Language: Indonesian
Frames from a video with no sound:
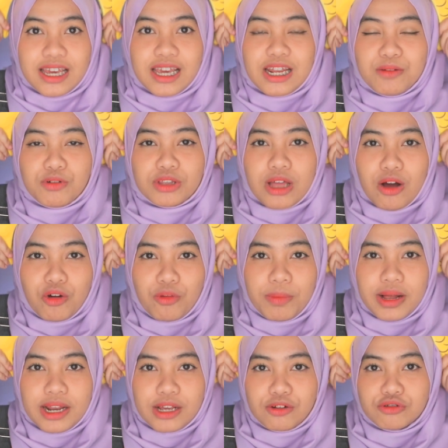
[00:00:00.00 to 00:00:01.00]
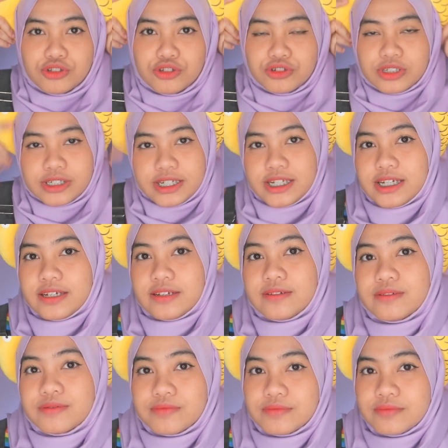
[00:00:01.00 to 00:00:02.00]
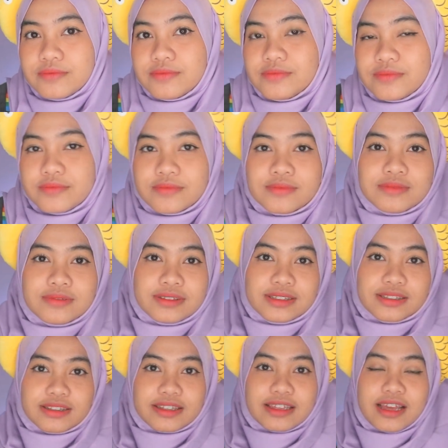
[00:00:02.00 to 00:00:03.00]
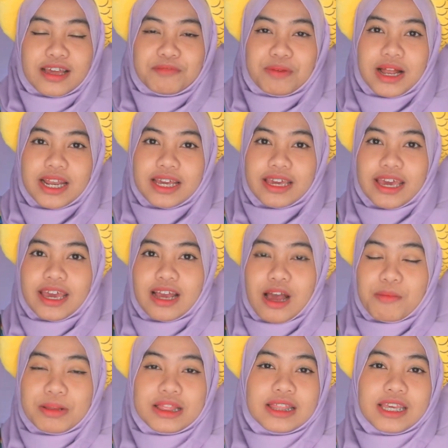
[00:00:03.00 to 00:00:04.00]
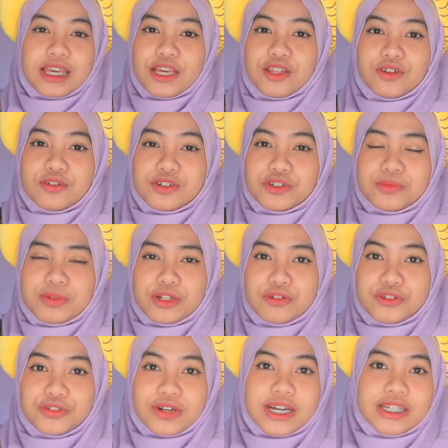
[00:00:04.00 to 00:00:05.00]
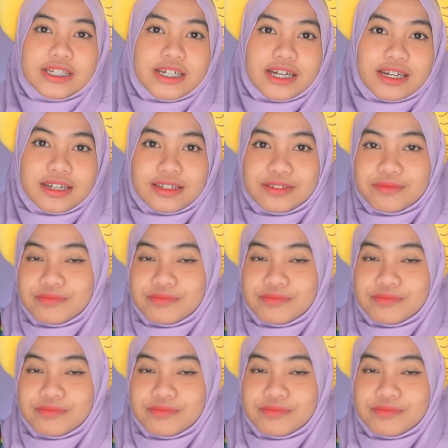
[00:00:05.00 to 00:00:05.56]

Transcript: ini menurut aku paling lucu sih yang paling kayak nggak penting gitu cuman lucu aja